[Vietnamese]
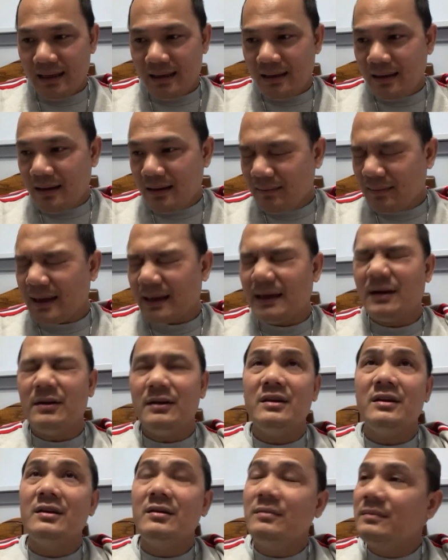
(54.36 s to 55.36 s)
nhưng mà nói
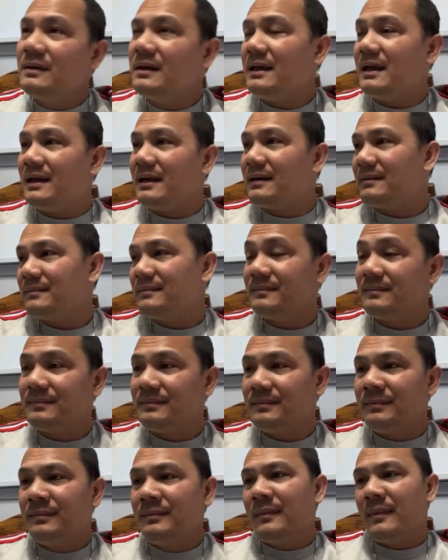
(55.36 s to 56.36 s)
cho đúng là vậy nè
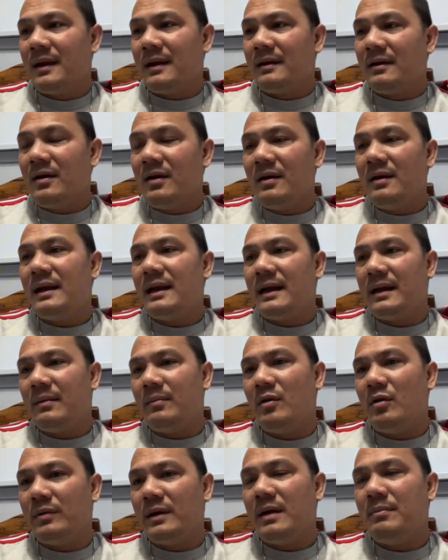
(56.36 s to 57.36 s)
đó là
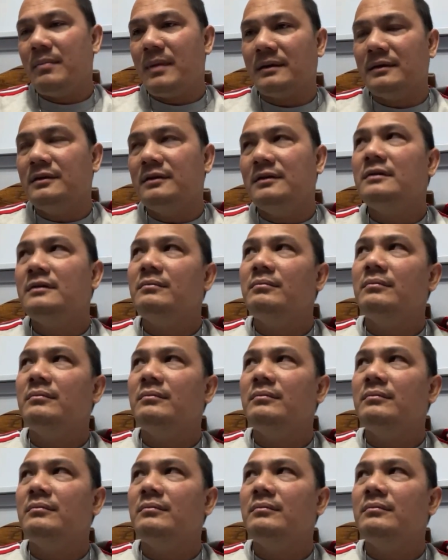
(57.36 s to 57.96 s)
một cái mật nước